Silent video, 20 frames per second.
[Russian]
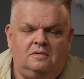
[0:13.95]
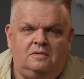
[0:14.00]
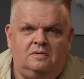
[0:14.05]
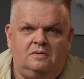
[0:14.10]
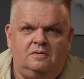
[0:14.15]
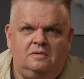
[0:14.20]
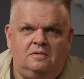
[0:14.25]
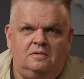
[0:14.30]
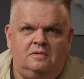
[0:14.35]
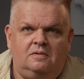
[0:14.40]

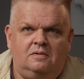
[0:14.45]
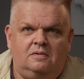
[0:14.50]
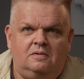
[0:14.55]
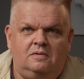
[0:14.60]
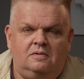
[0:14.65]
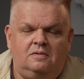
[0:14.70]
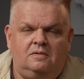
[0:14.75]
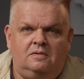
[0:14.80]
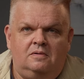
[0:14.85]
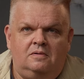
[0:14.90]
первые
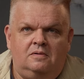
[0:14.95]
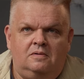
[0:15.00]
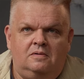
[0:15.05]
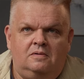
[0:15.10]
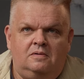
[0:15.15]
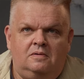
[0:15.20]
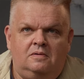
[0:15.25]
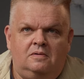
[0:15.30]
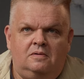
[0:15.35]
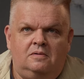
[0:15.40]
части
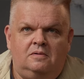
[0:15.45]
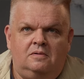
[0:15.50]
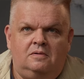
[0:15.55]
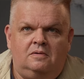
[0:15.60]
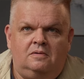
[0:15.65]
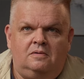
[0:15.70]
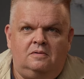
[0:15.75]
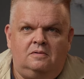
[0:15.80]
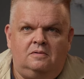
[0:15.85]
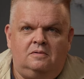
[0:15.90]
того
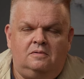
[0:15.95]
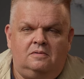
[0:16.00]
фильма,